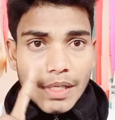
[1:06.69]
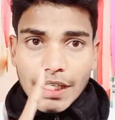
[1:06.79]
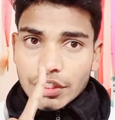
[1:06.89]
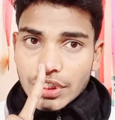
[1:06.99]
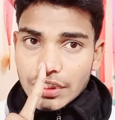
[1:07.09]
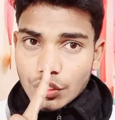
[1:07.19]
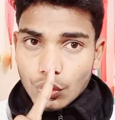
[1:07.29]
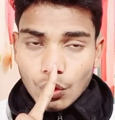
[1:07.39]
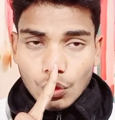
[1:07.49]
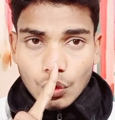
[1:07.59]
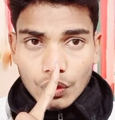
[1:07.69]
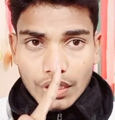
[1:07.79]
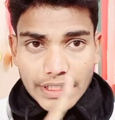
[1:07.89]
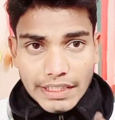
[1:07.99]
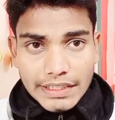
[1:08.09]
पहले दस लोगों को
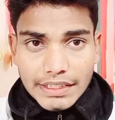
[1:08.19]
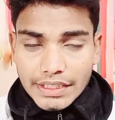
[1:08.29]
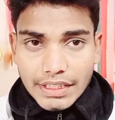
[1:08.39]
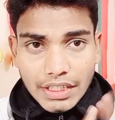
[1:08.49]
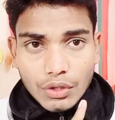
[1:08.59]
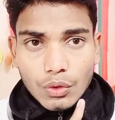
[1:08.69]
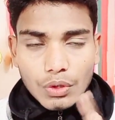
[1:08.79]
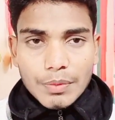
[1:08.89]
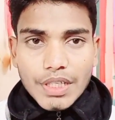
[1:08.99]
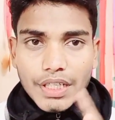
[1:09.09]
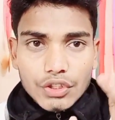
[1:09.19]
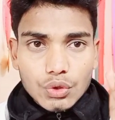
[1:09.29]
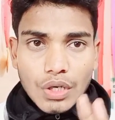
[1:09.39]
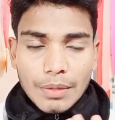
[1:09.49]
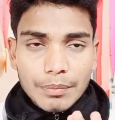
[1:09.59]
ग्रेटिक इन लोगों को मिलेगा
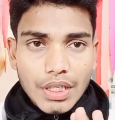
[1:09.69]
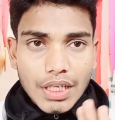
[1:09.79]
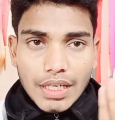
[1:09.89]
जो हम